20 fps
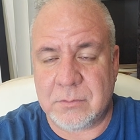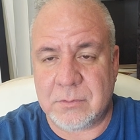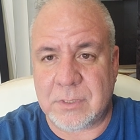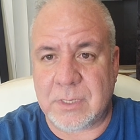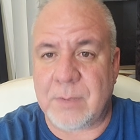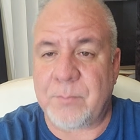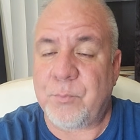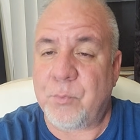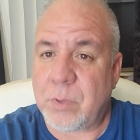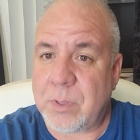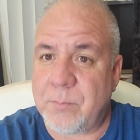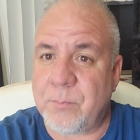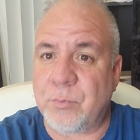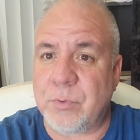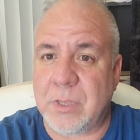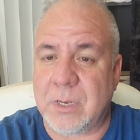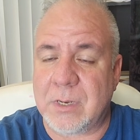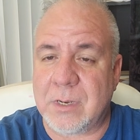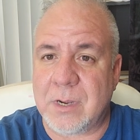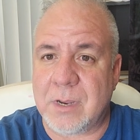que pueden
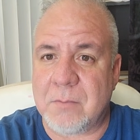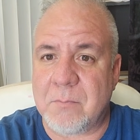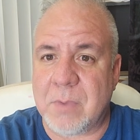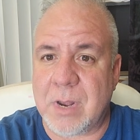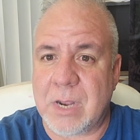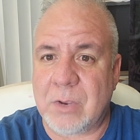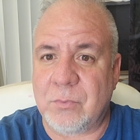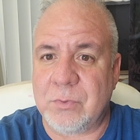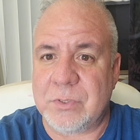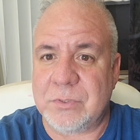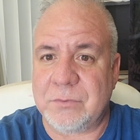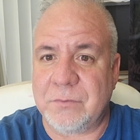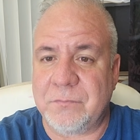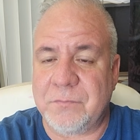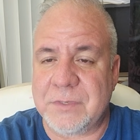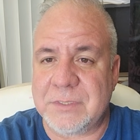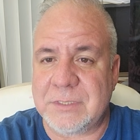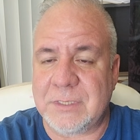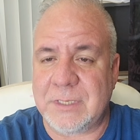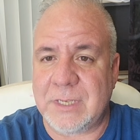poner en mala condición
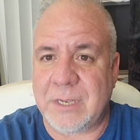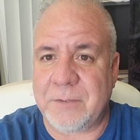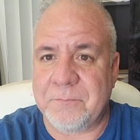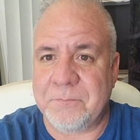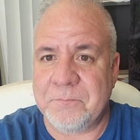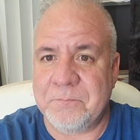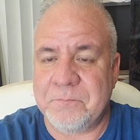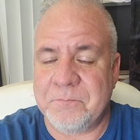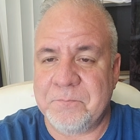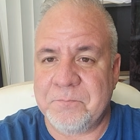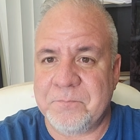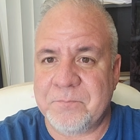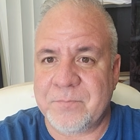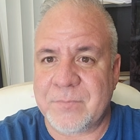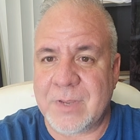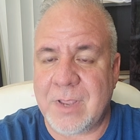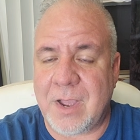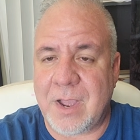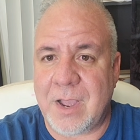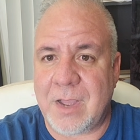física
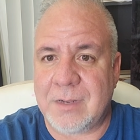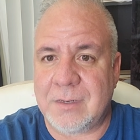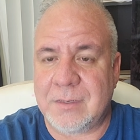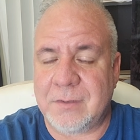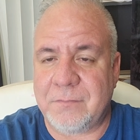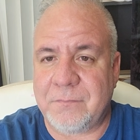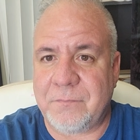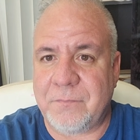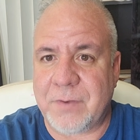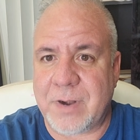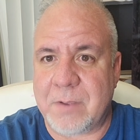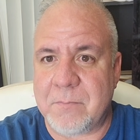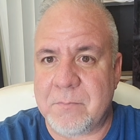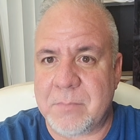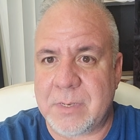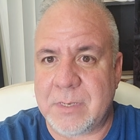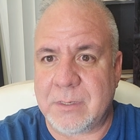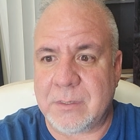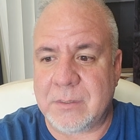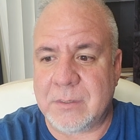a Fran
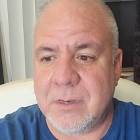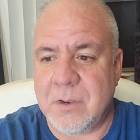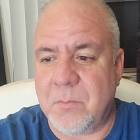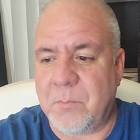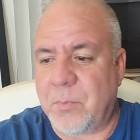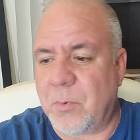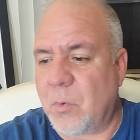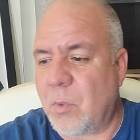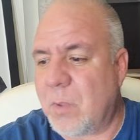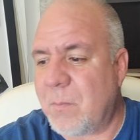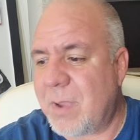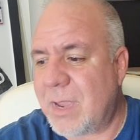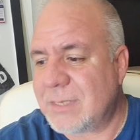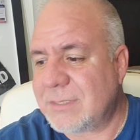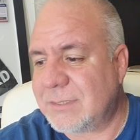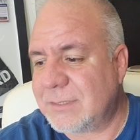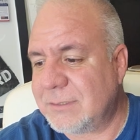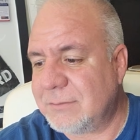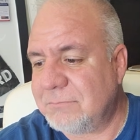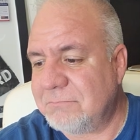Mir. Por lo
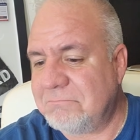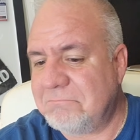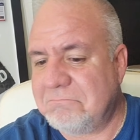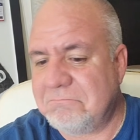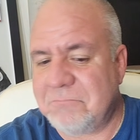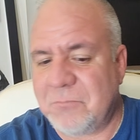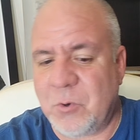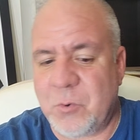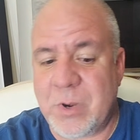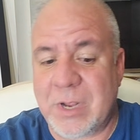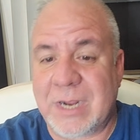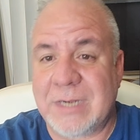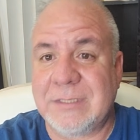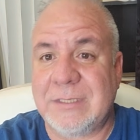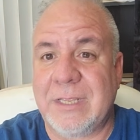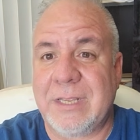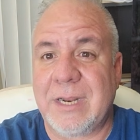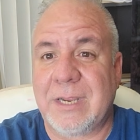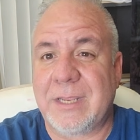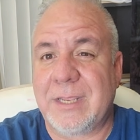demás, una
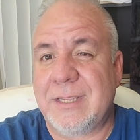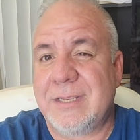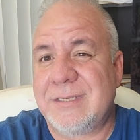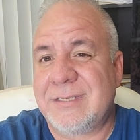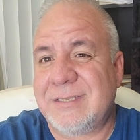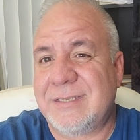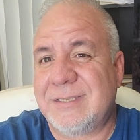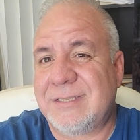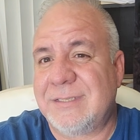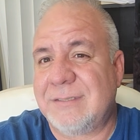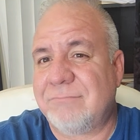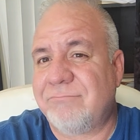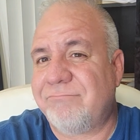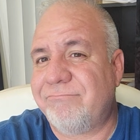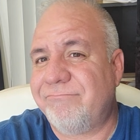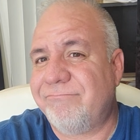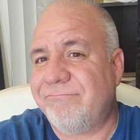cartelera que es